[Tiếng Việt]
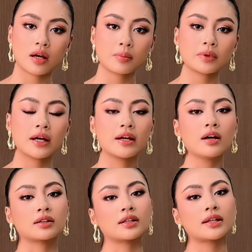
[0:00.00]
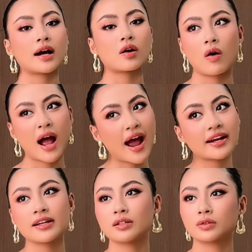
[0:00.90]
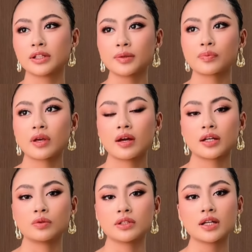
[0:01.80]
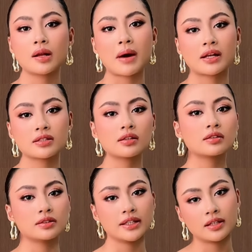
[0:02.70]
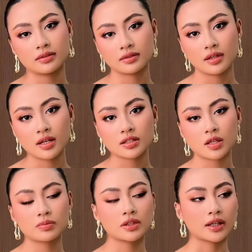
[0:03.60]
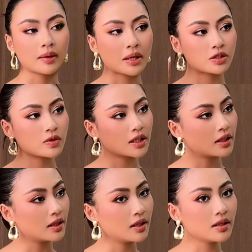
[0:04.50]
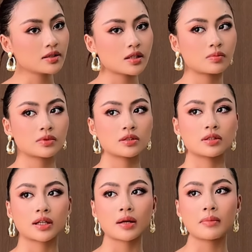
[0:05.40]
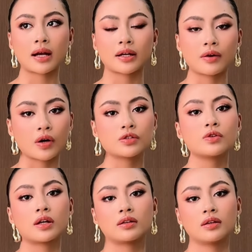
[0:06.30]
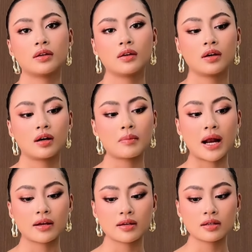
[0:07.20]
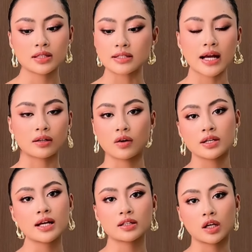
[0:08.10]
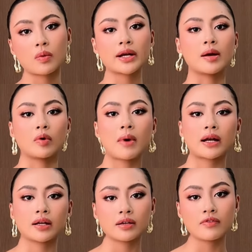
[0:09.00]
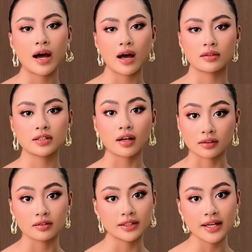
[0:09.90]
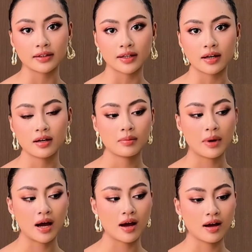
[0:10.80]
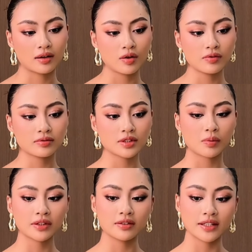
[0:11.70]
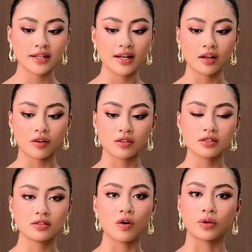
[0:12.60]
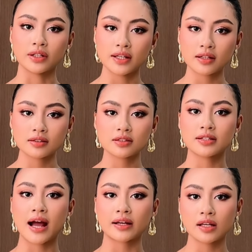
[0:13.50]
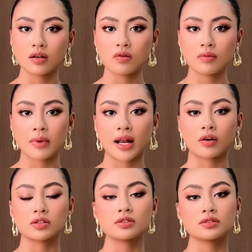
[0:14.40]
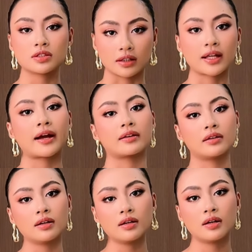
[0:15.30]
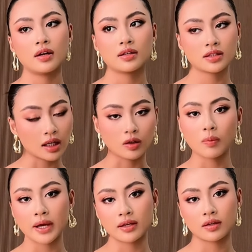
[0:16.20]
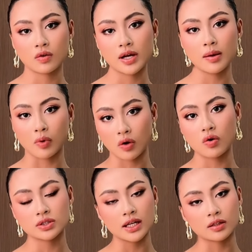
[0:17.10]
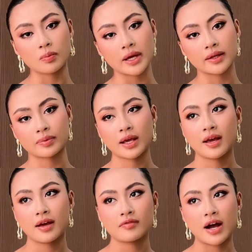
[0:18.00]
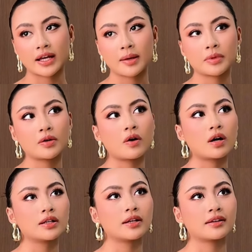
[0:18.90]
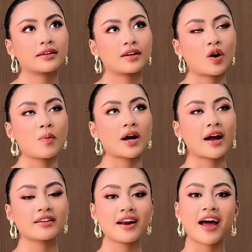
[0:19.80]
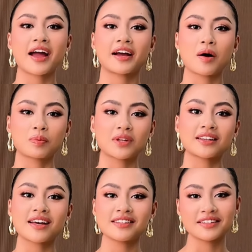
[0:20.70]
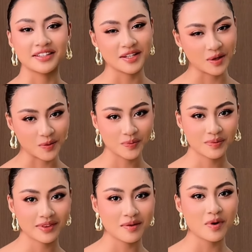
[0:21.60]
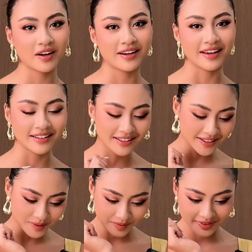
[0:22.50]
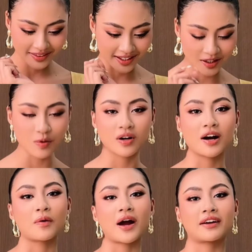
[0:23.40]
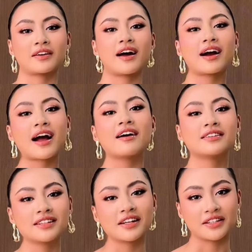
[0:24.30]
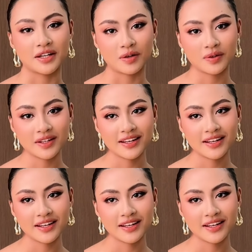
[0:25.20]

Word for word: Em thấy ở Tata có hai điều đi điều thứ nhất là bạn ấy rất tự nhiên trong từ cách bạn suy nghĩ trong từ cách bạn ấy nói chuyện bạn ấy sẵn sàng nói ra những cái quan điểm của bạn ấy và rất là tự nhiên nha mà nó trong cái tự nhiên đấy lại có sự hồn nhiên sự đáng yêu mà lại có sự trưởng thành nữa rất là thông minh cô ấy là một cô rất là thông minh và kèm theo đó thì có một cái nữa là hạnh học tata rất là nhiều nếu mọi người để ý thì cái nụ cười của hạnh nó đã khác hơn rất là nhiều